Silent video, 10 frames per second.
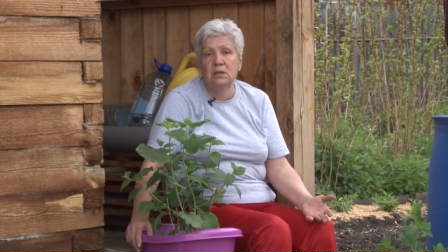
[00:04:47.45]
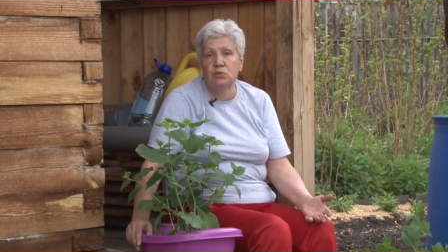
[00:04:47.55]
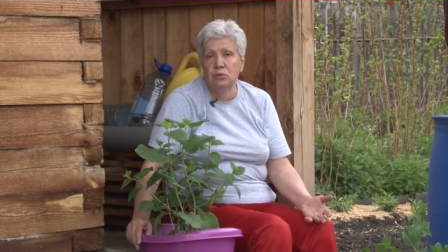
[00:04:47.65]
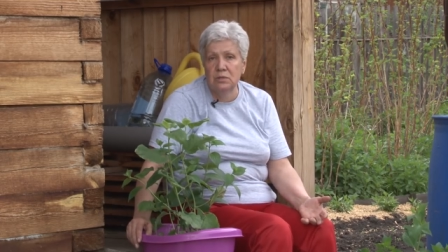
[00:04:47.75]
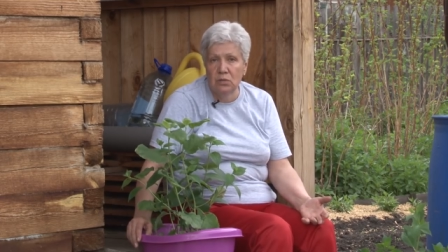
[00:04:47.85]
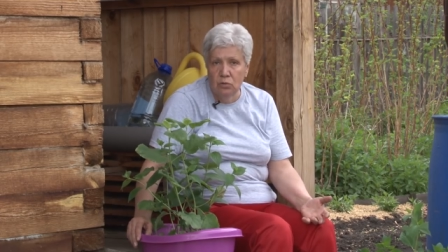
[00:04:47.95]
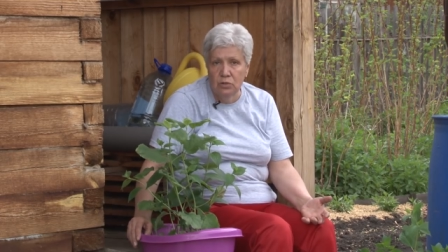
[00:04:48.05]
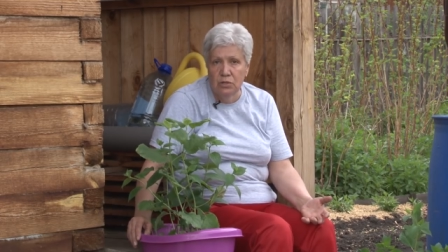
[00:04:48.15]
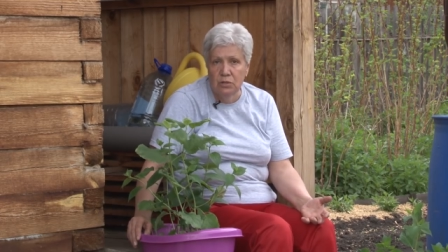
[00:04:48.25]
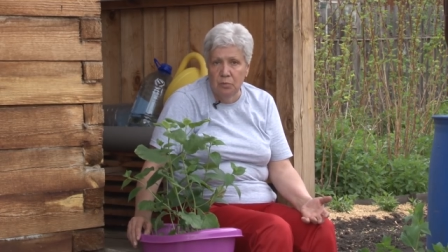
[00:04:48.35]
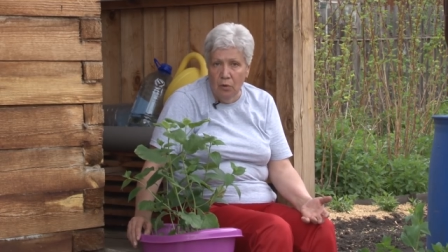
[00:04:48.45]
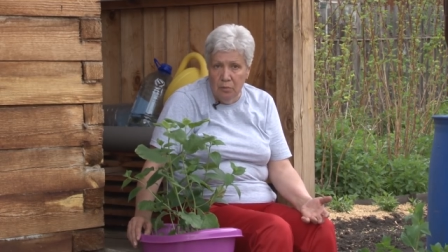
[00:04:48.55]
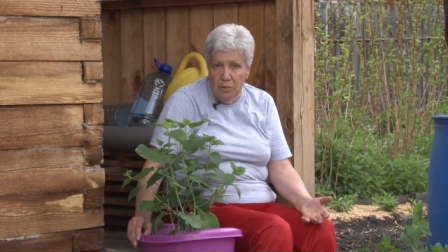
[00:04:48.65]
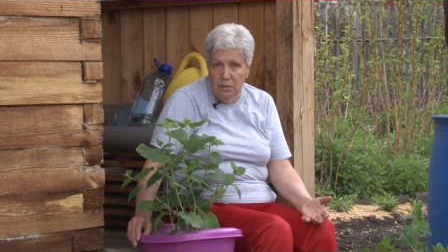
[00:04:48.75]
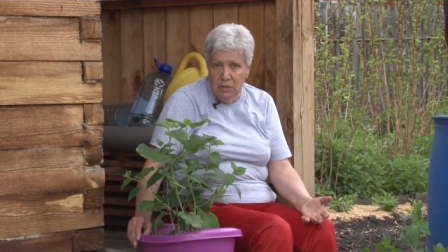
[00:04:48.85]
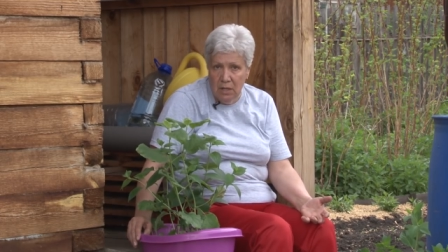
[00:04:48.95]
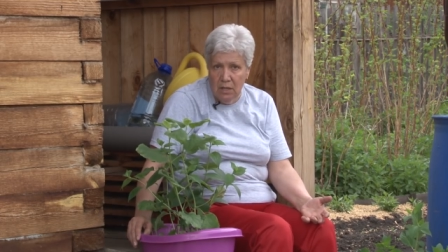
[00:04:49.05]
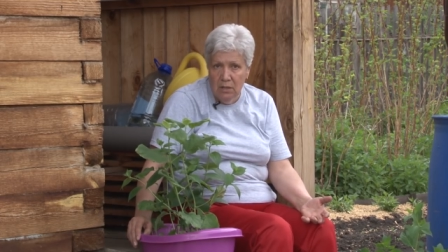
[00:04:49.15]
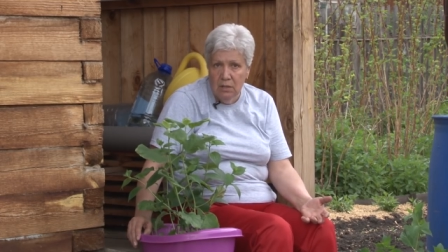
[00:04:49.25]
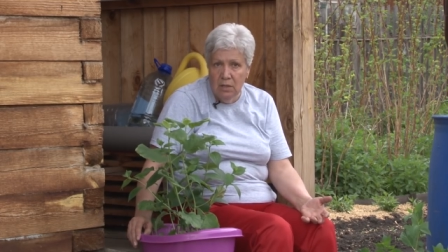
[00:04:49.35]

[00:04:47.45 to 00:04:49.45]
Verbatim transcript: хочу и закончить. Помните, да?